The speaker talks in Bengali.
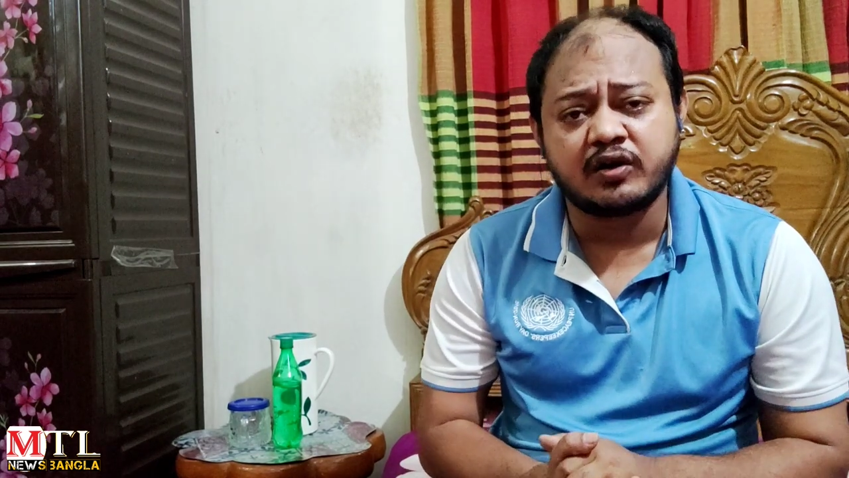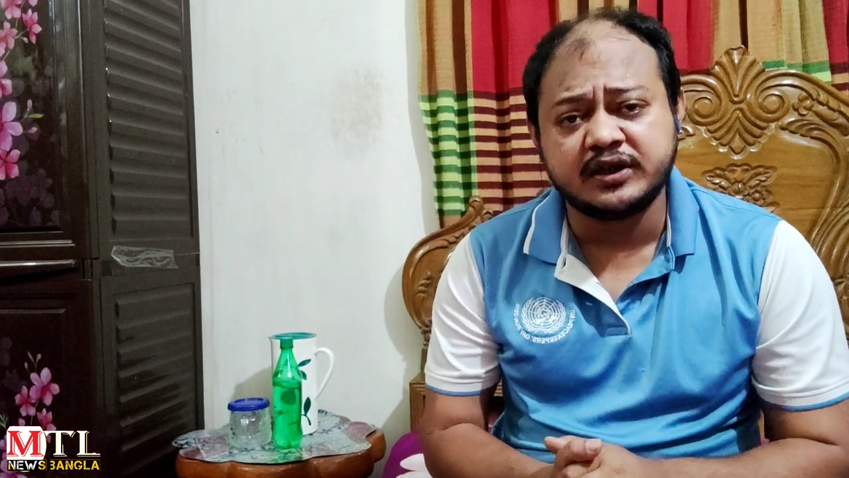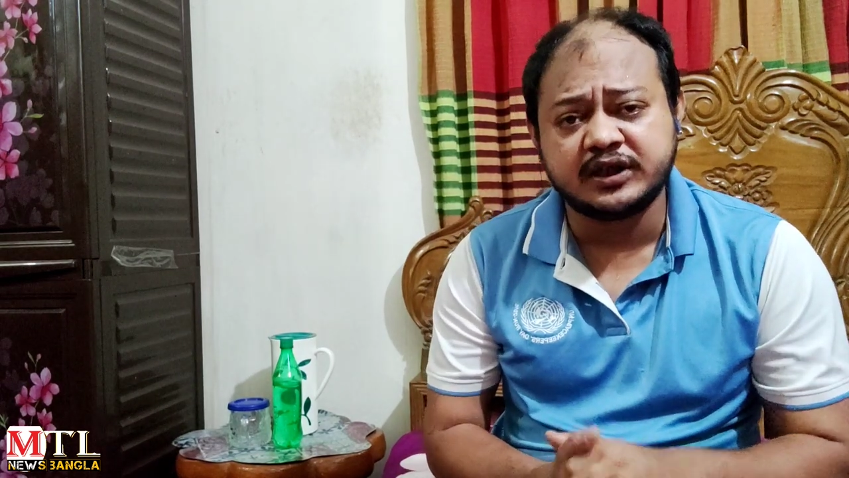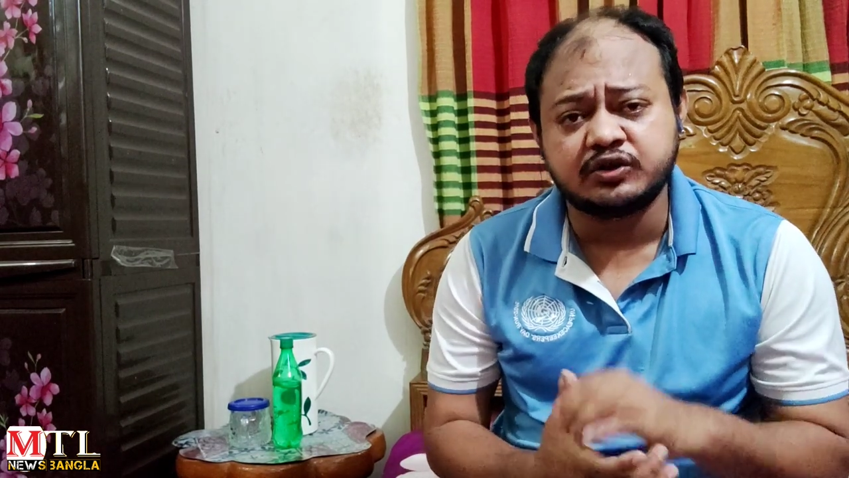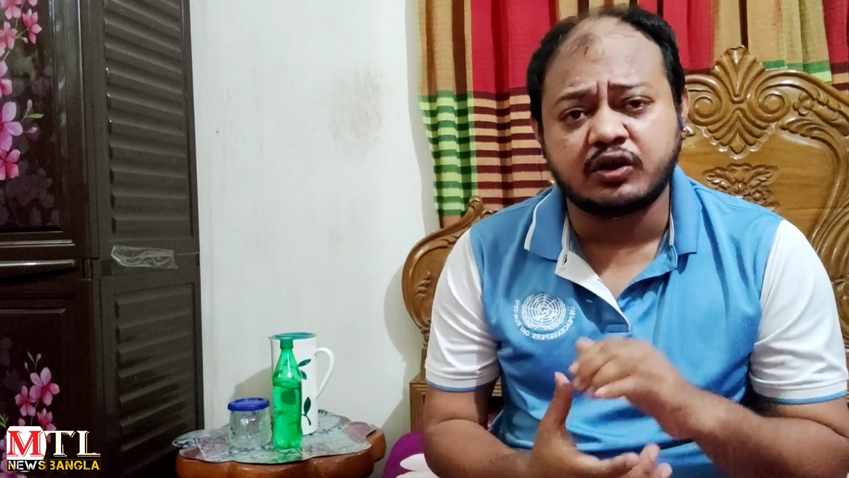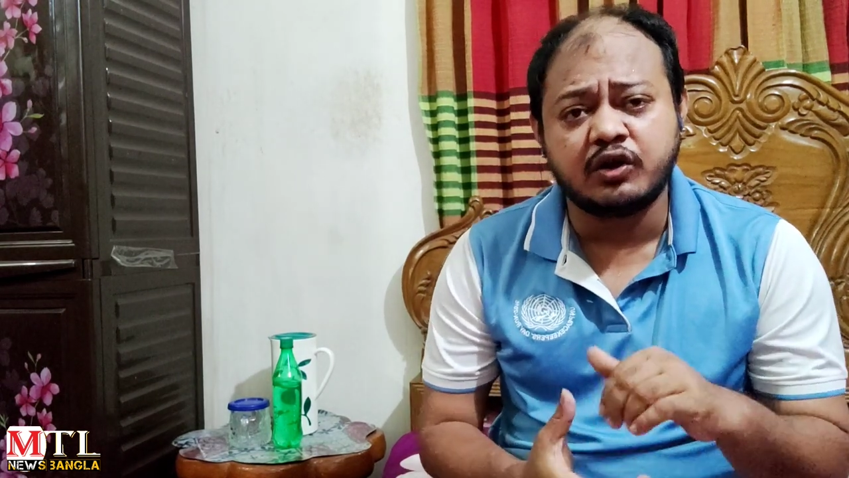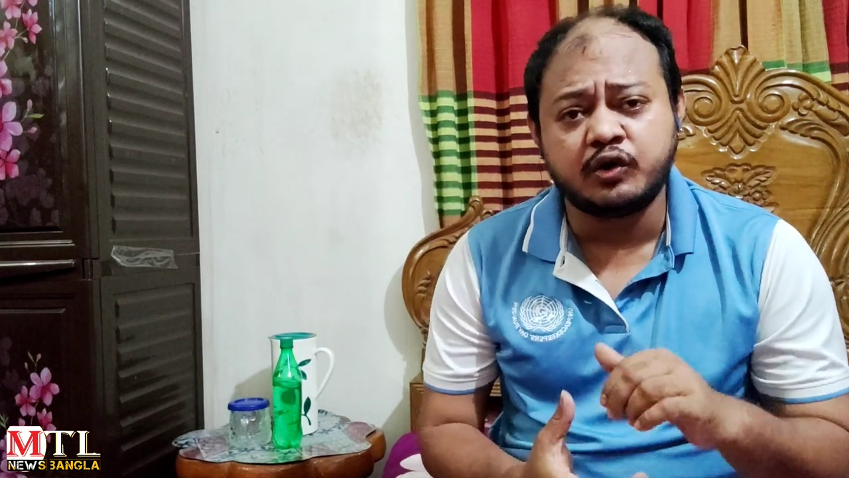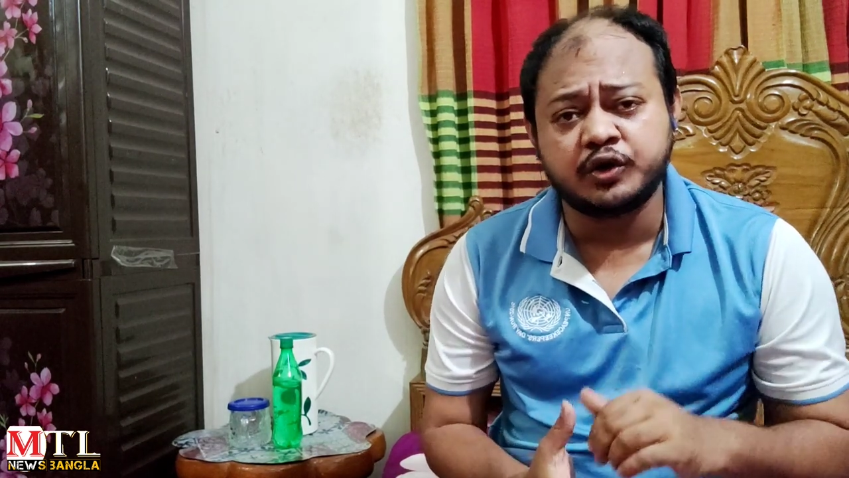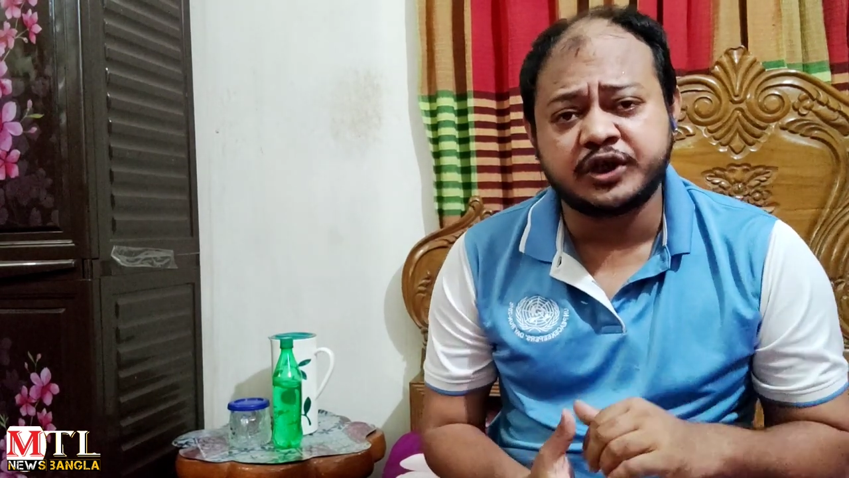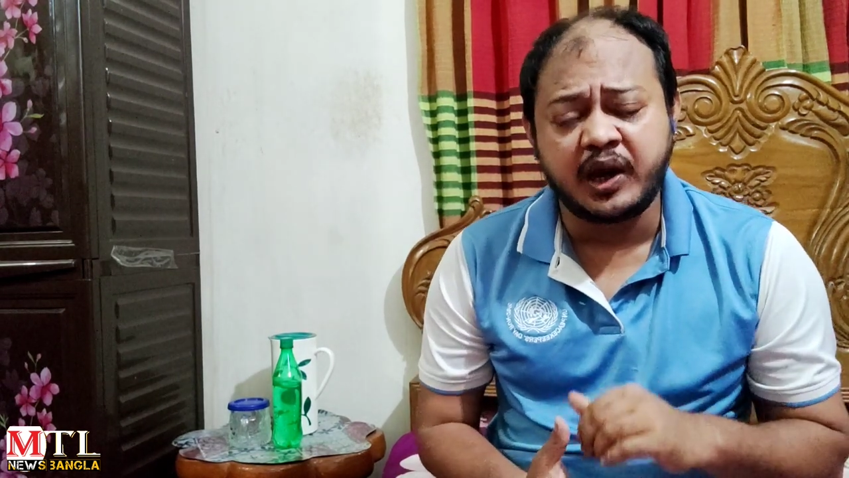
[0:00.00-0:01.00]
করা হয়েছে
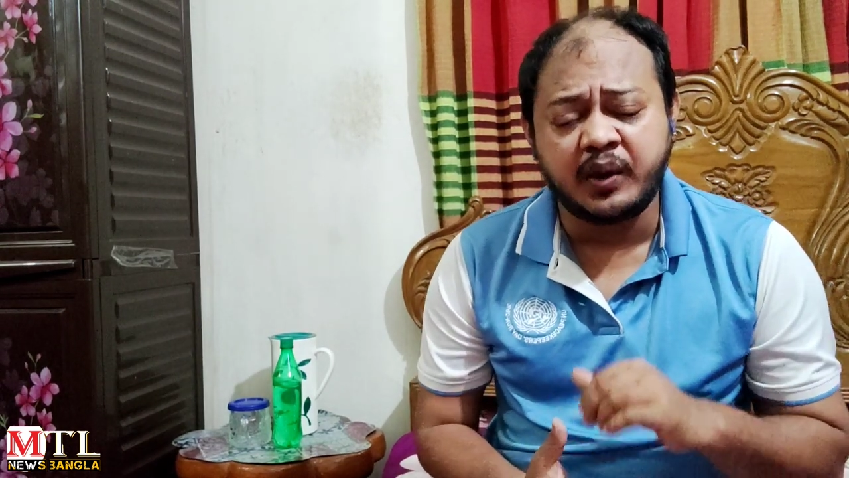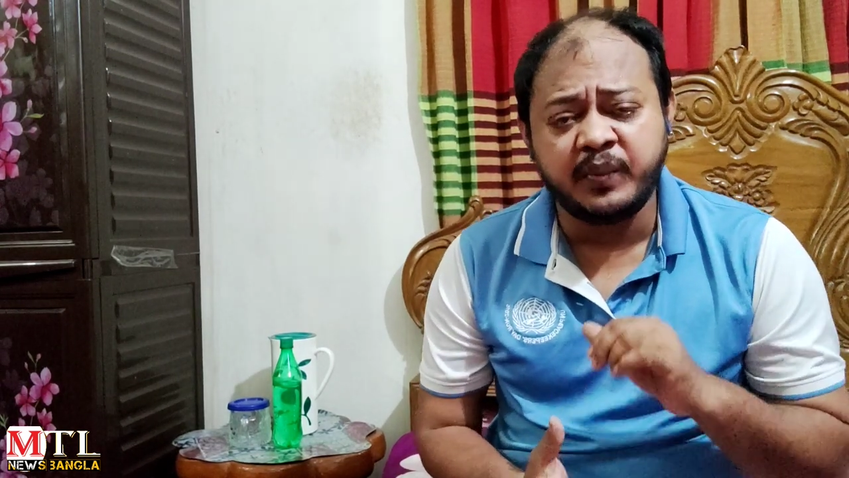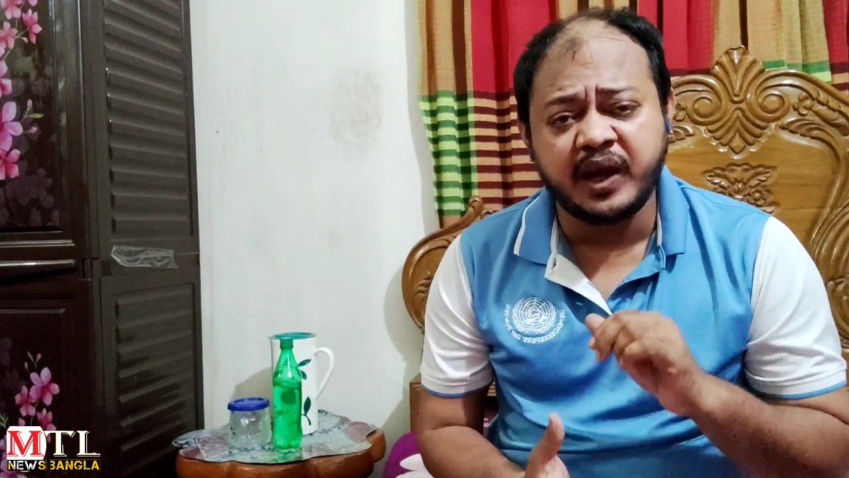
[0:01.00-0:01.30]
জনৈক সেই